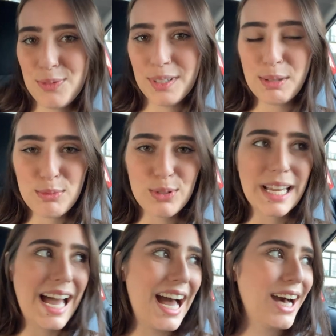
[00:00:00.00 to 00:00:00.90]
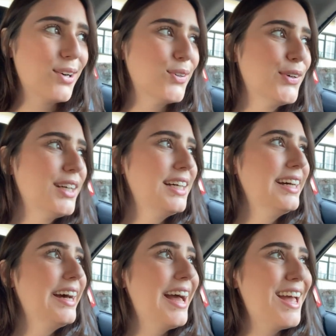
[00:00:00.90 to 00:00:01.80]
finalmente pegamos o carro.
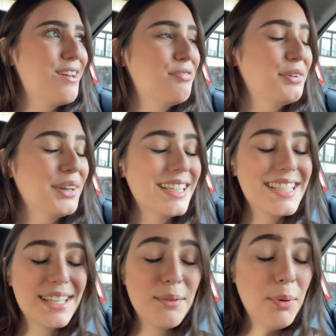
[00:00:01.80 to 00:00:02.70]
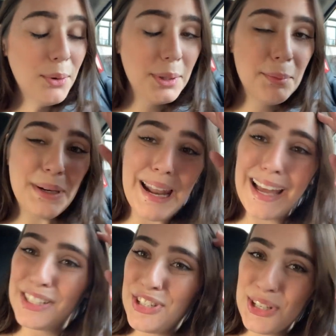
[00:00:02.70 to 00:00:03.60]
É, foi assim, um pouco
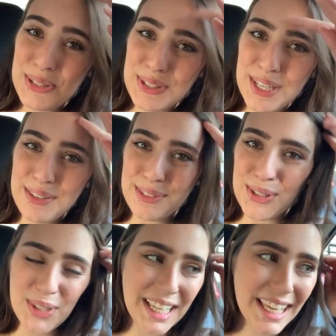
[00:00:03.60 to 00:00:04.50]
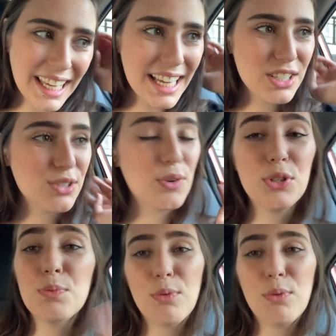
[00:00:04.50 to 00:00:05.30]
demoradinho o serviço é aqui. A gente ficou